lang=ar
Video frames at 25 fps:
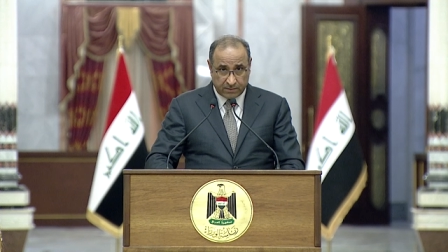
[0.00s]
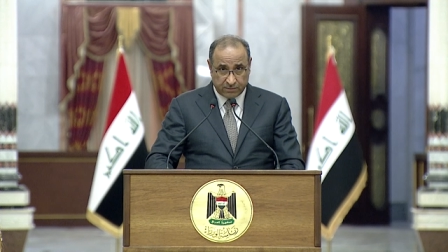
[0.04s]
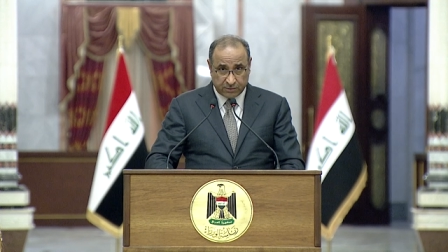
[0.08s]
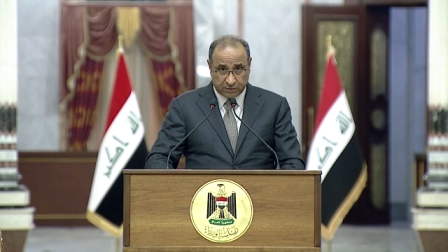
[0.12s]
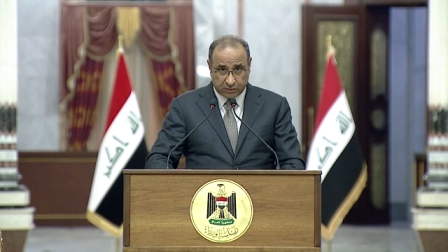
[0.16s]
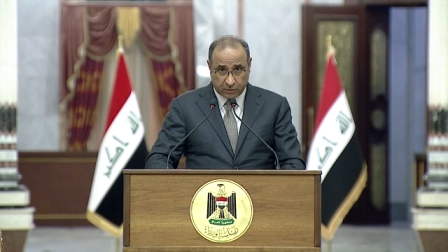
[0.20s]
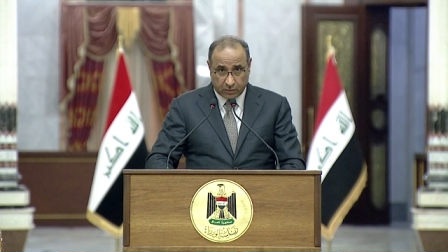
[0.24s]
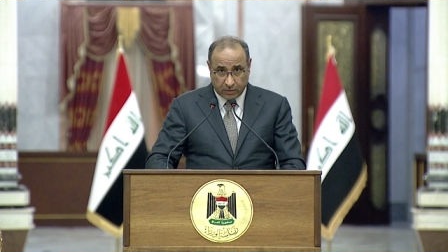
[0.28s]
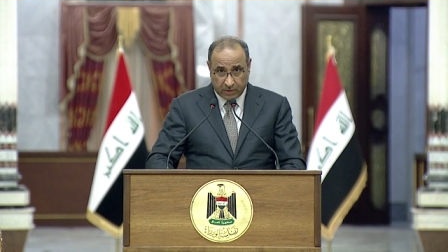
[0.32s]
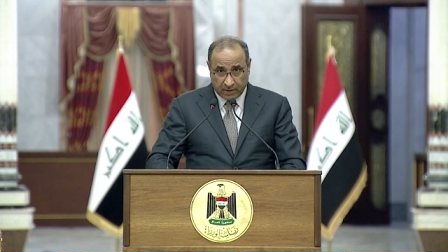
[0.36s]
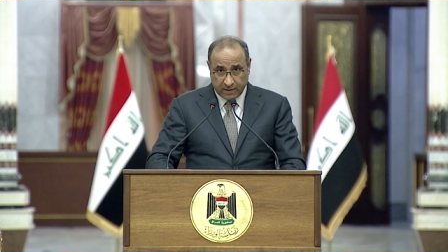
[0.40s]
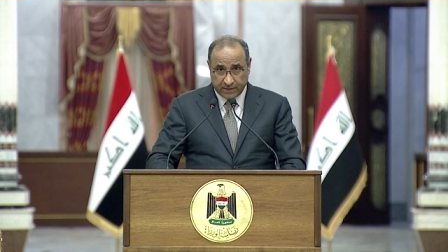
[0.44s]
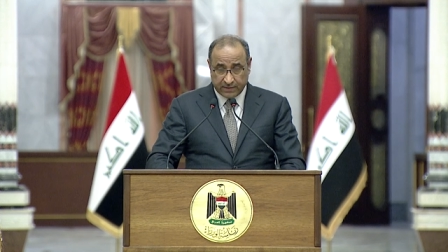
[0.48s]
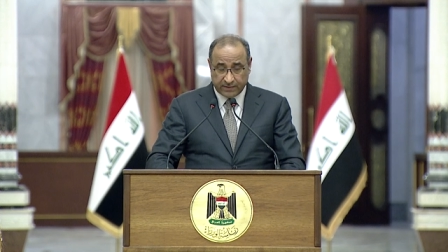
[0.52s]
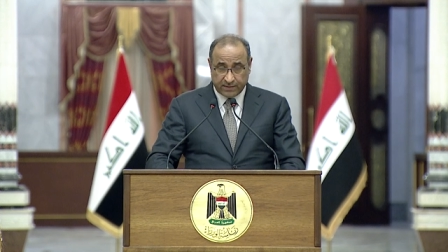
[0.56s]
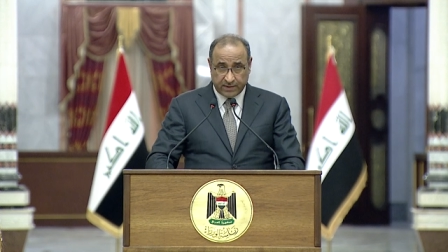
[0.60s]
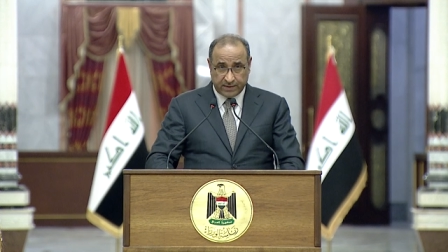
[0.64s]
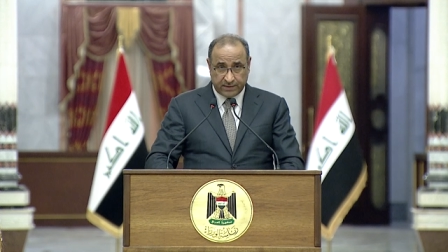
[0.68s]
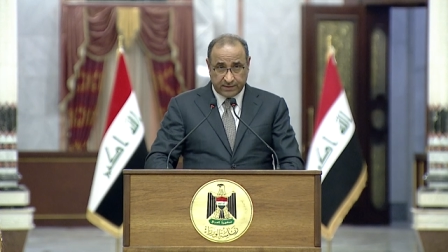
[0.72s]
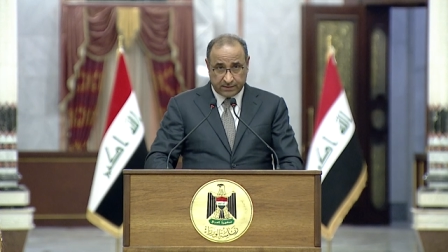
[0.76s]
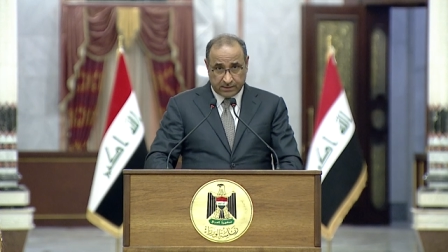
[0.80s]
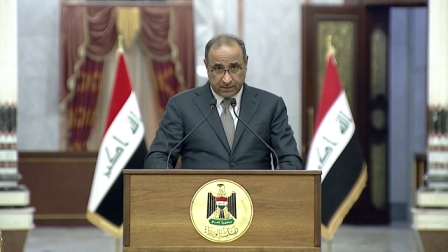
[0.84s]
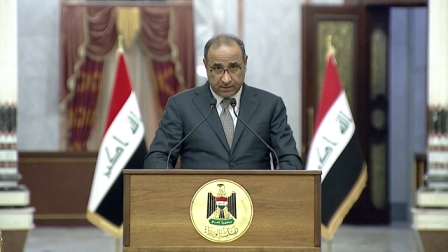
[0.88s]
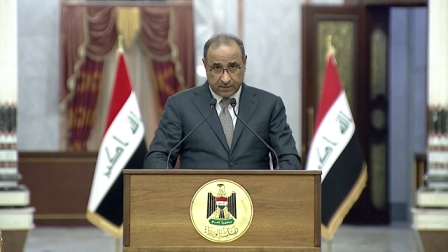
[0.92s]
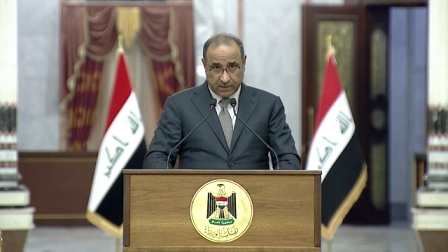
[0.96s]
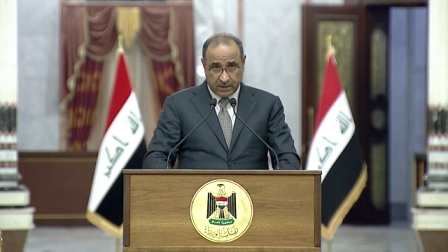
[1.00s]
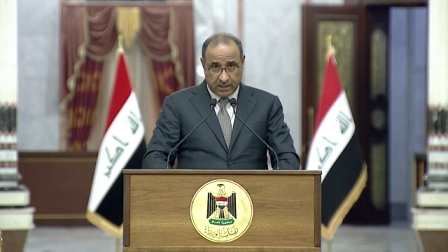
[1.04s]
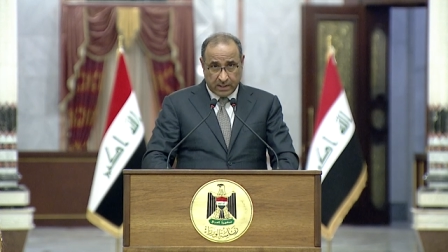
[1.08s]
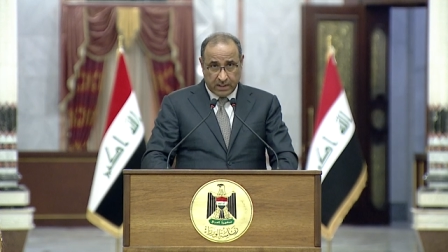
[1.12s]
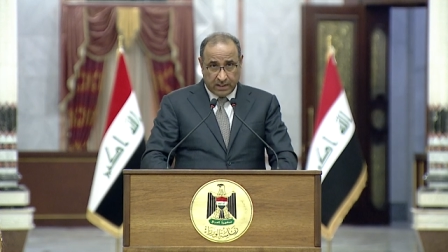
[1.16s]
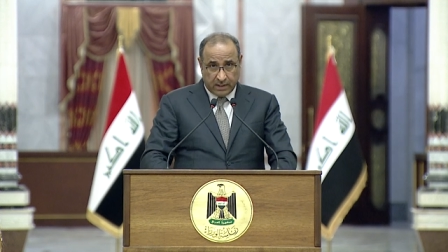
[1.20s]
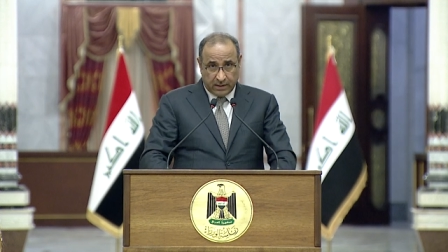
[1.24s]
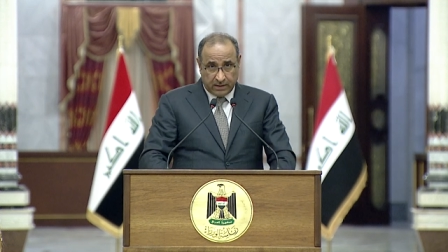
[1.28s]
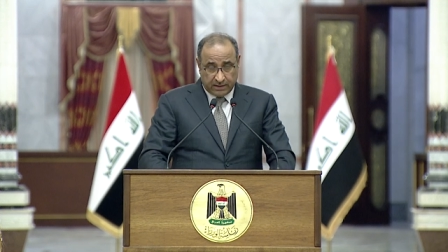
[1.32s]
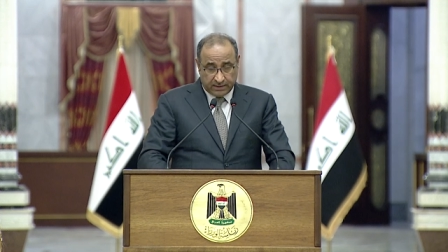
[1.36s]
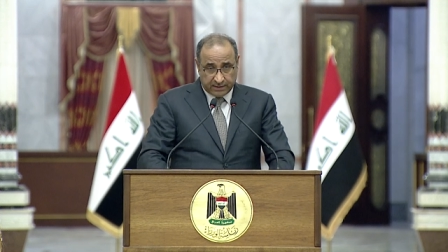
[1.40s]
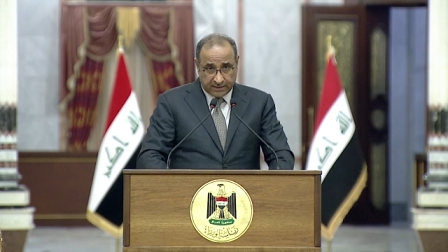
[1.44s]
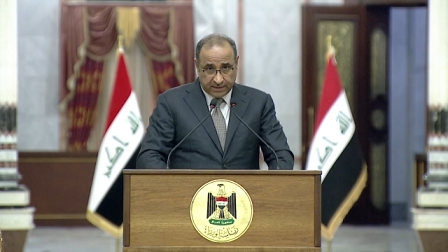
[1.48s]
المشروع أيضا
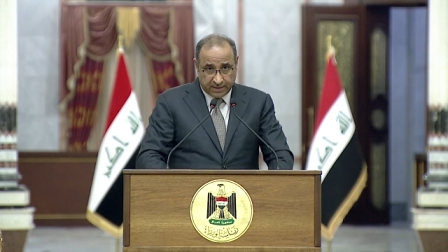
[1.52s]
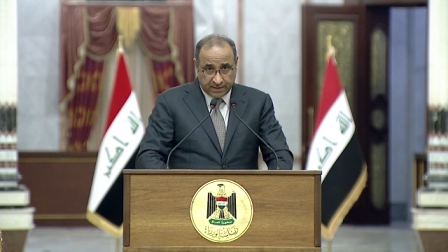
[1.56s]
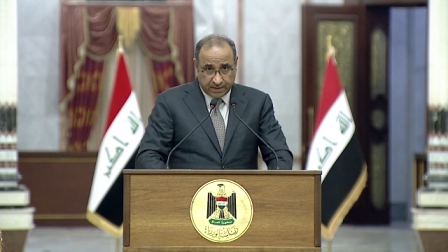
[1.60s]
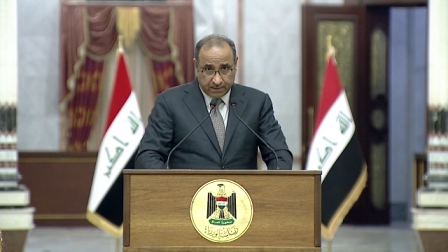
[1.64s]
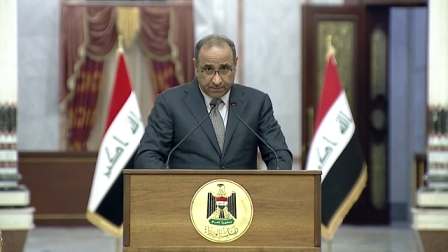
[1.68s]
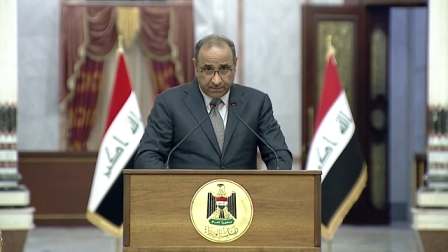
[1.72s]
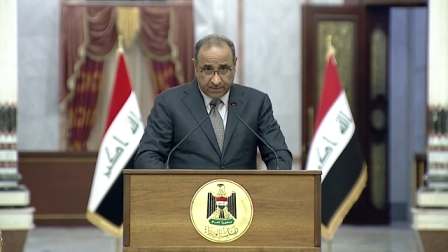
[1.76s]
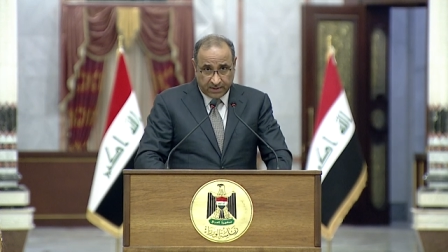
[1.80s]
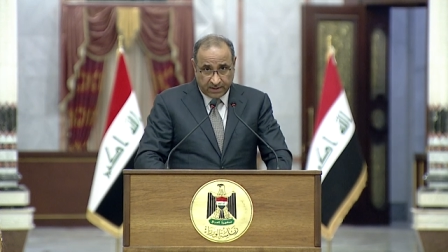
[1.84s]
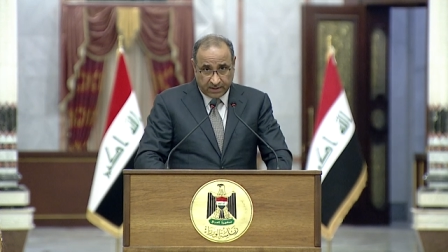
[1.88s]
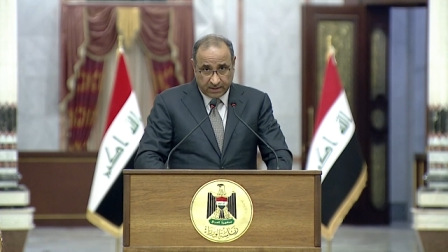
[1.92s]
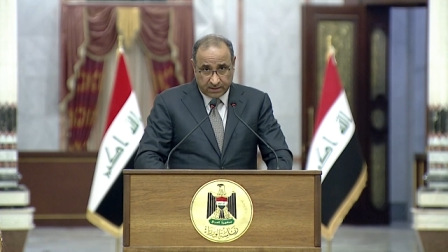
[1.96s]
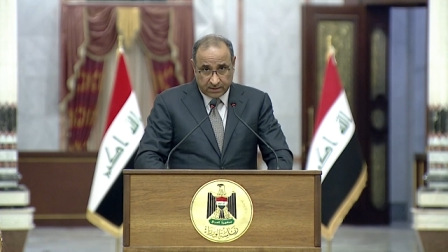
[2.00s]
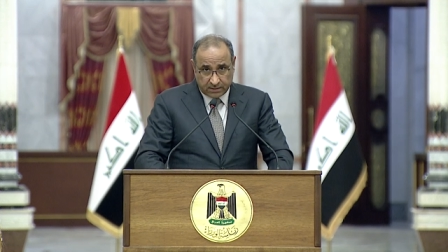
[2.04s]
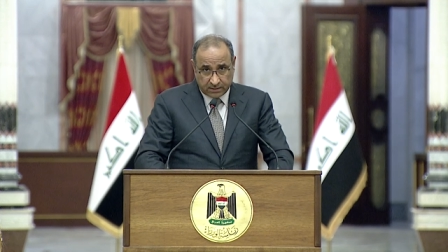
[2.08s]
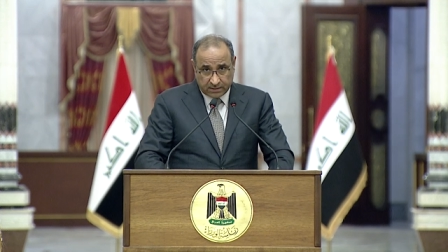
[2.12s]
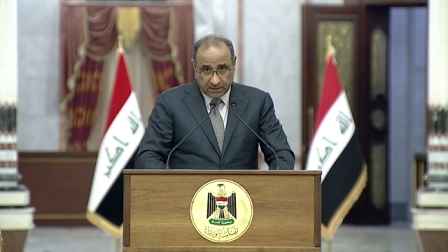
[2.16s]
حين يمنع